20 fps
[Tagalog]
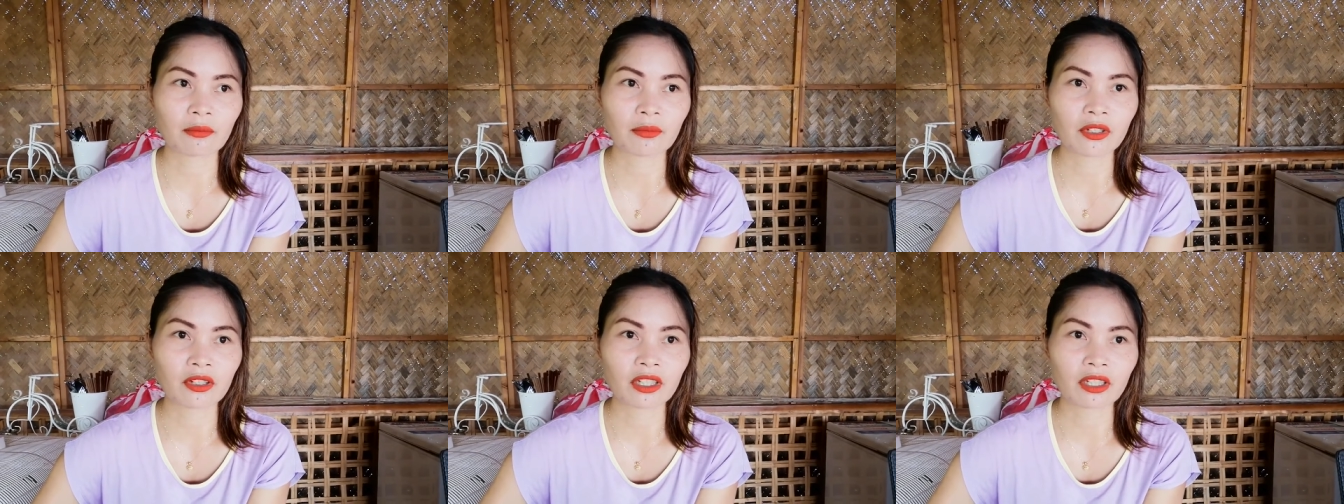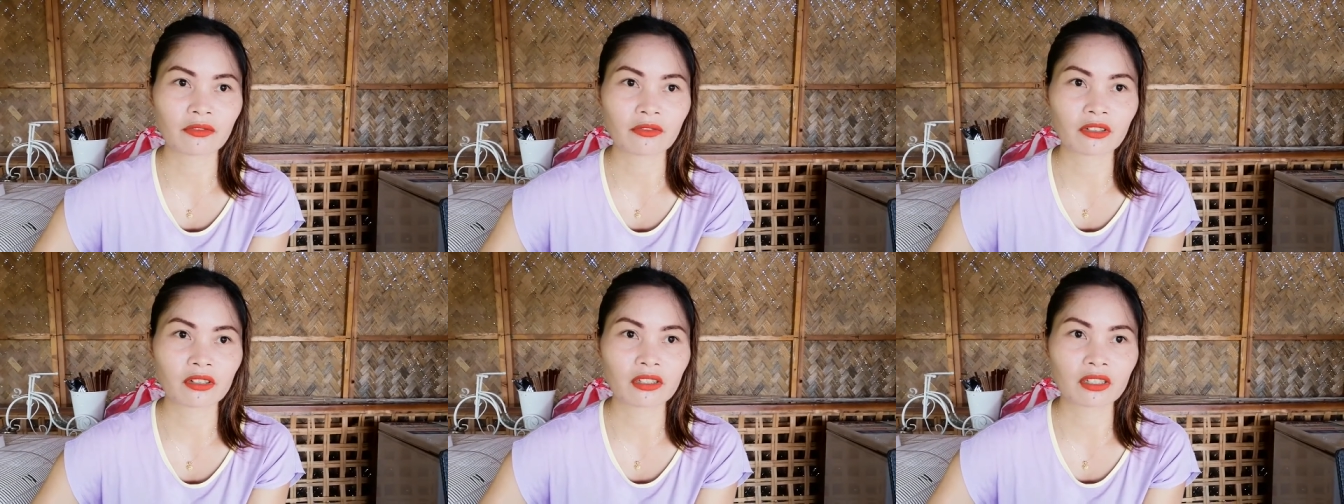
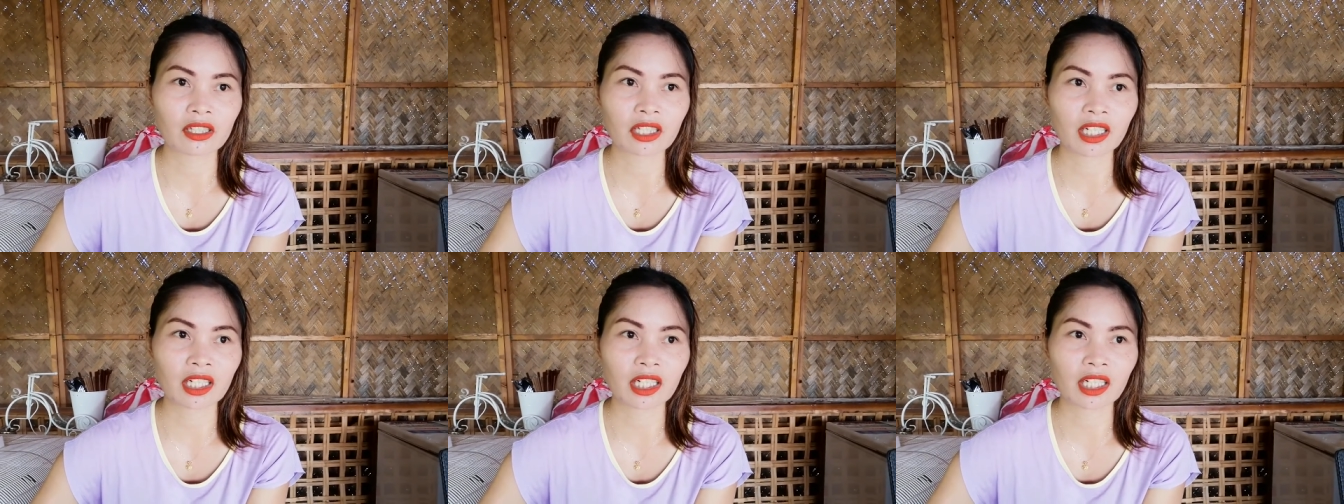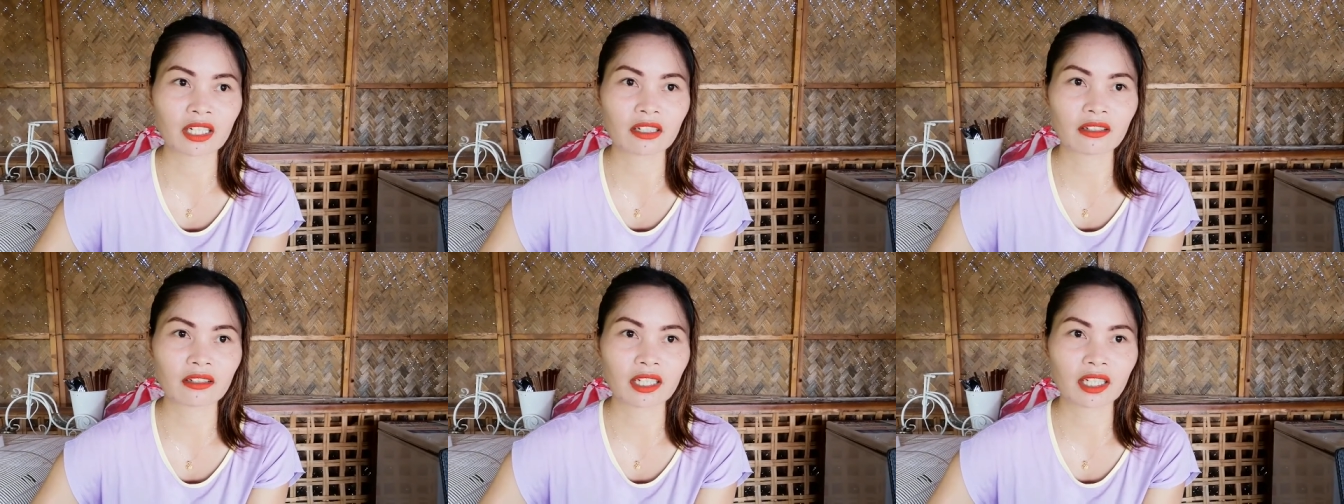beautiful
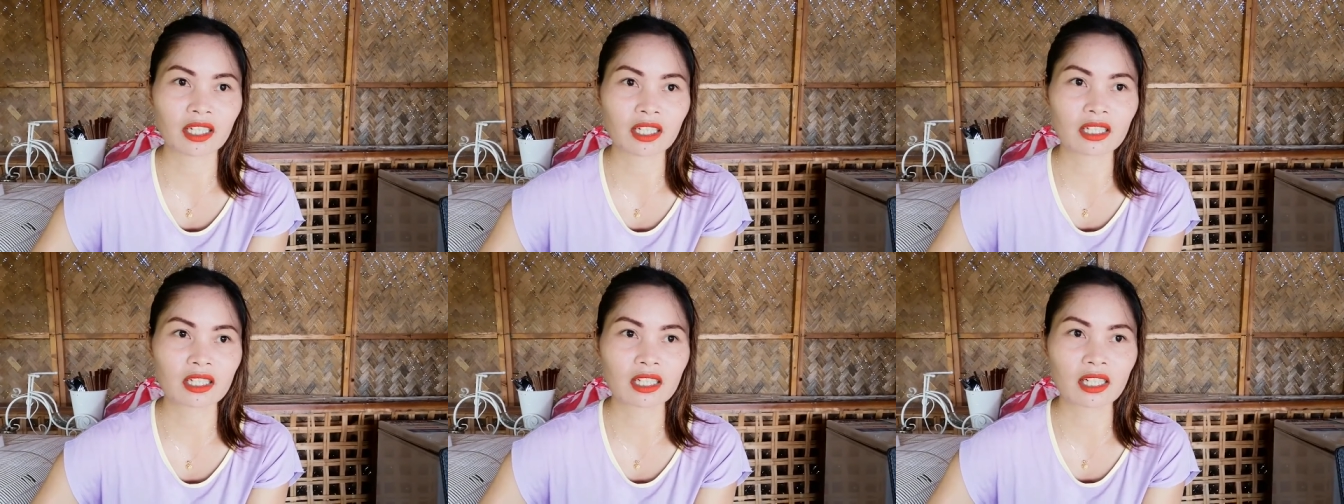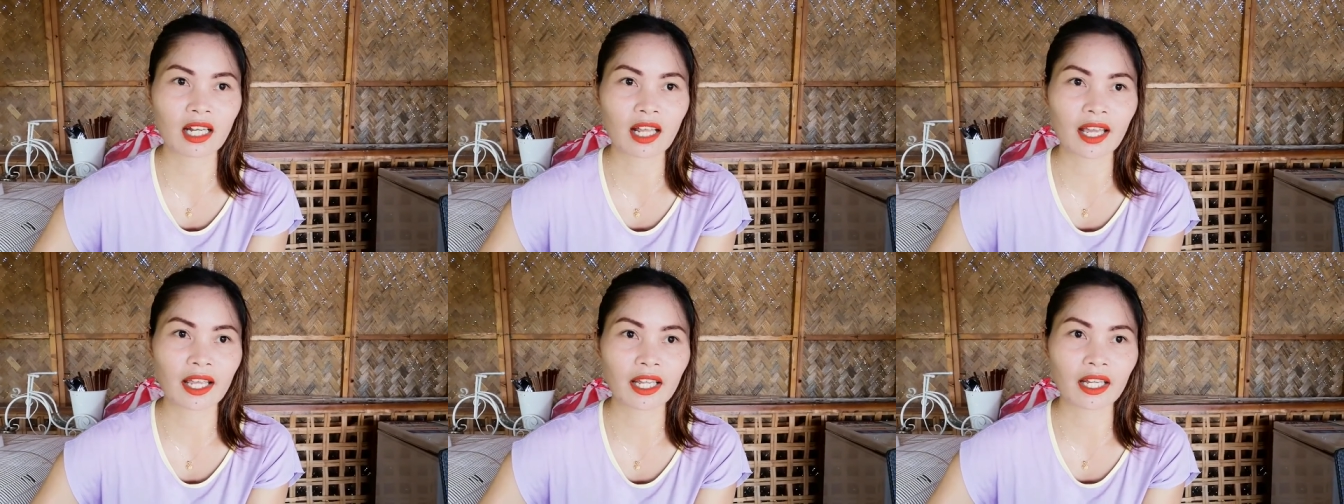sceneries
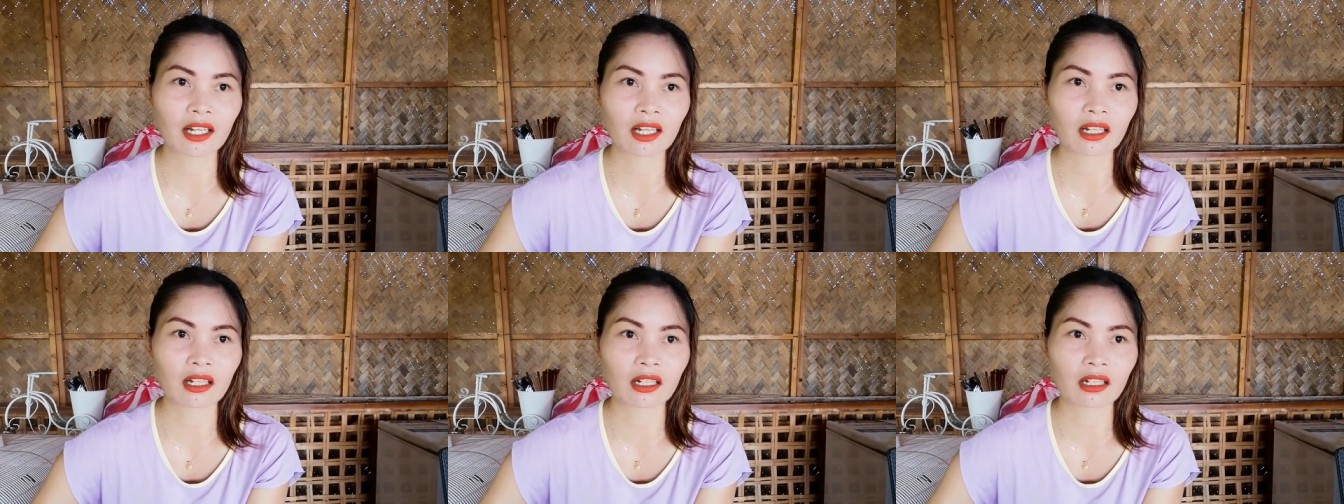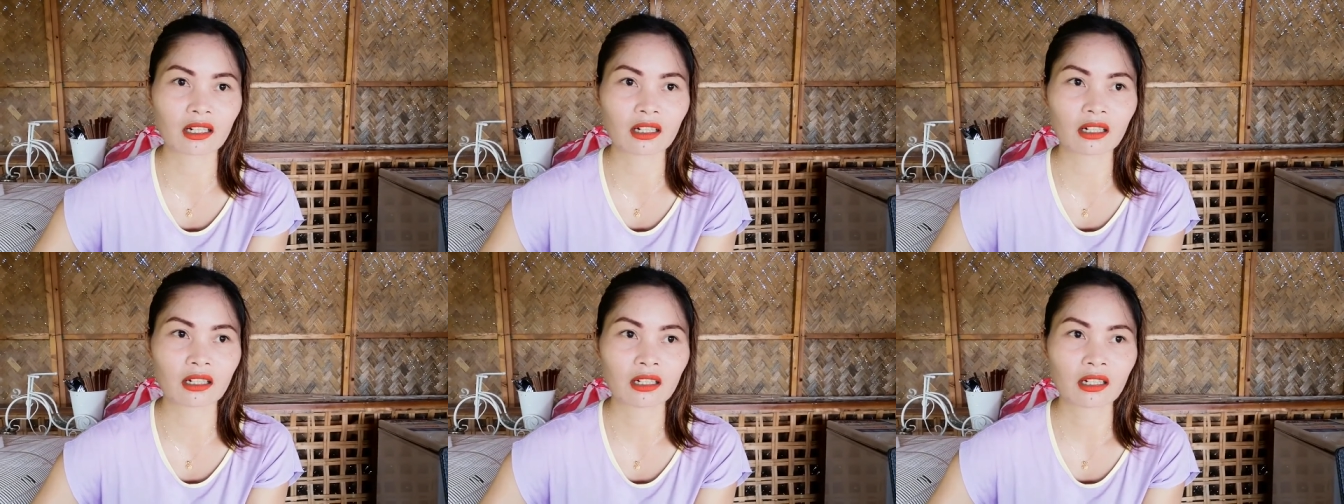like
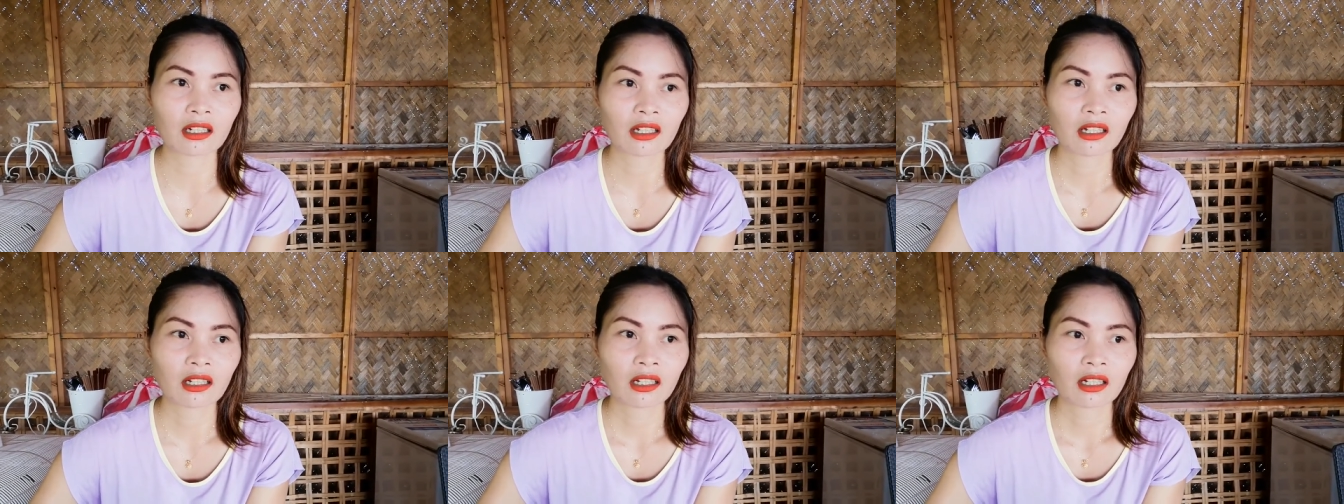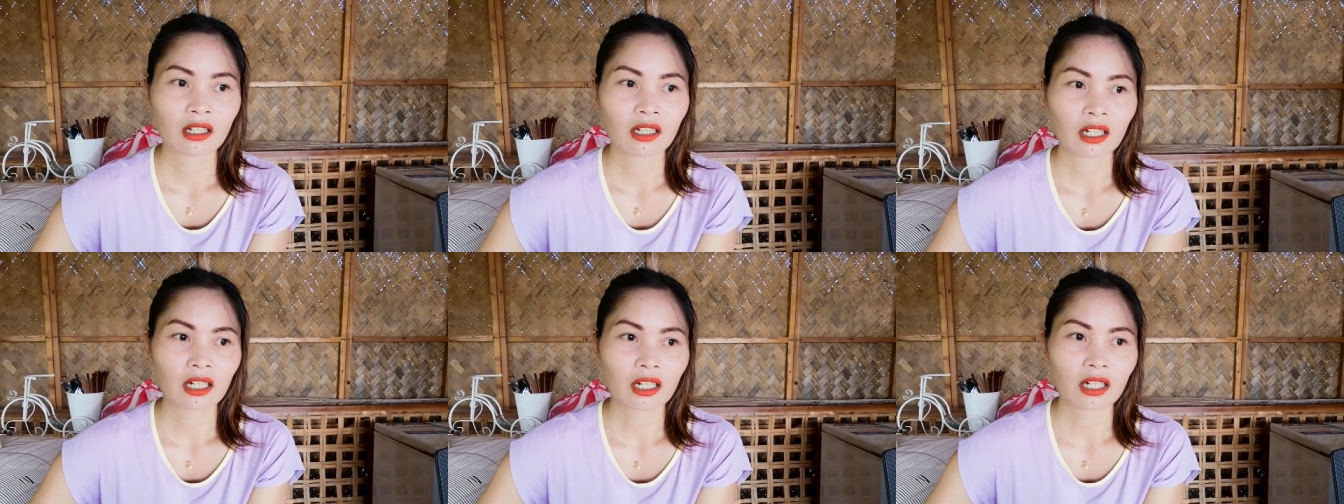uh,
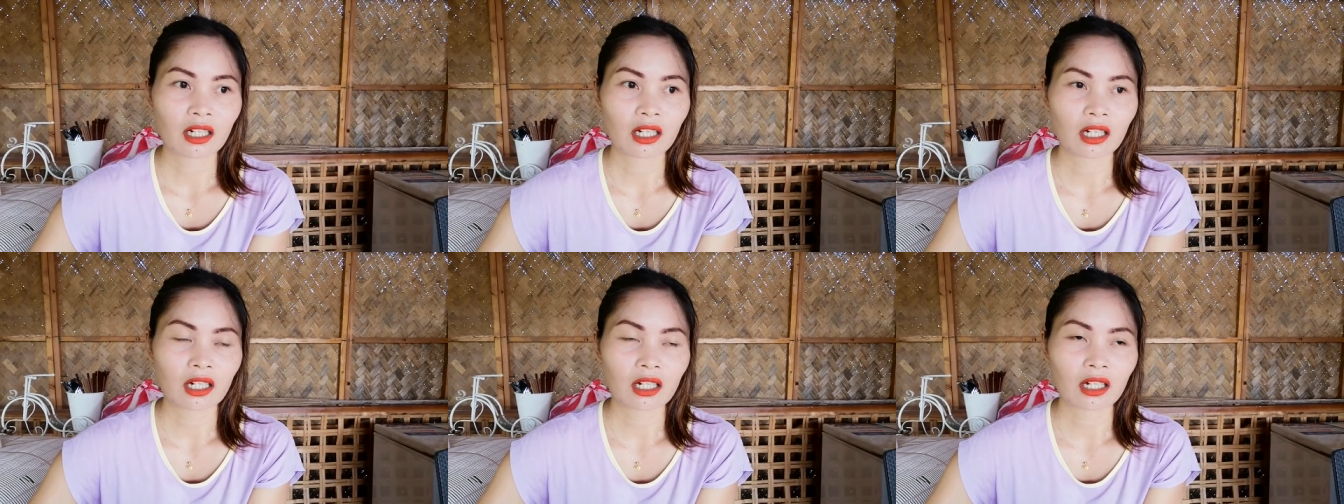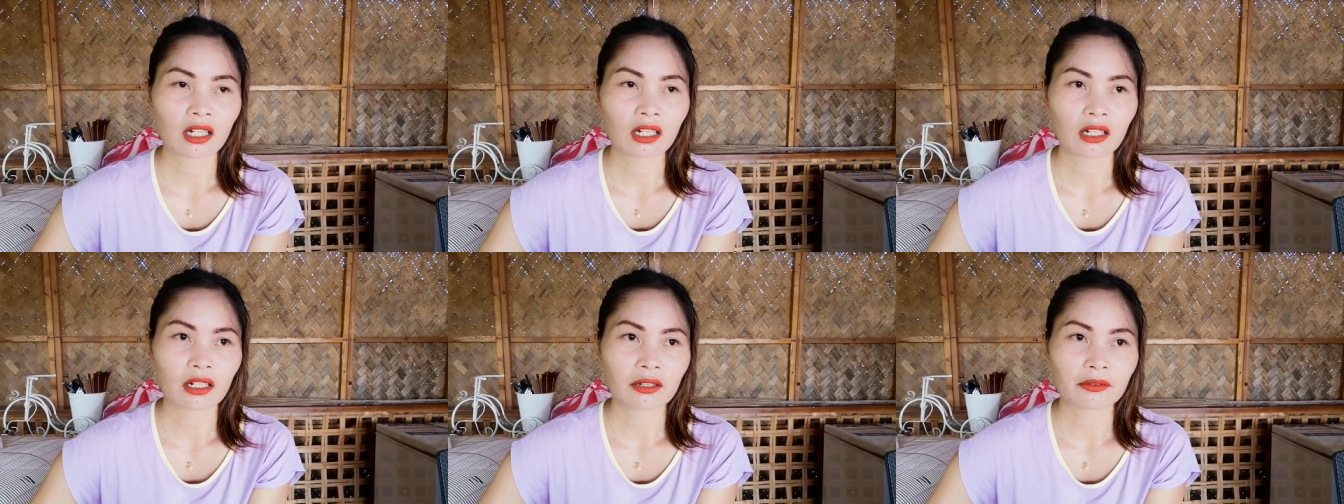
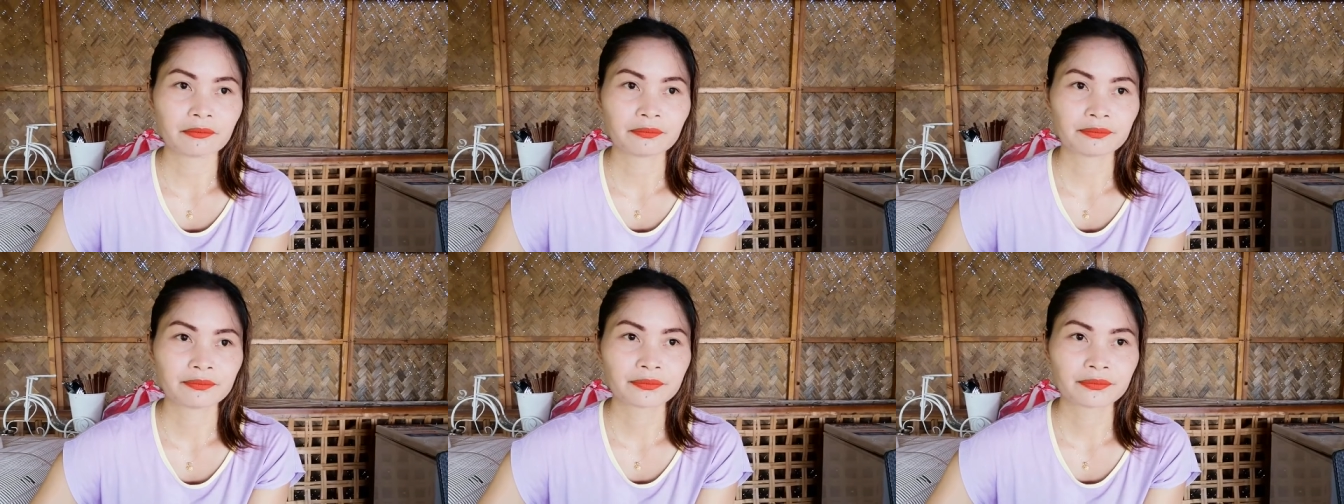uh,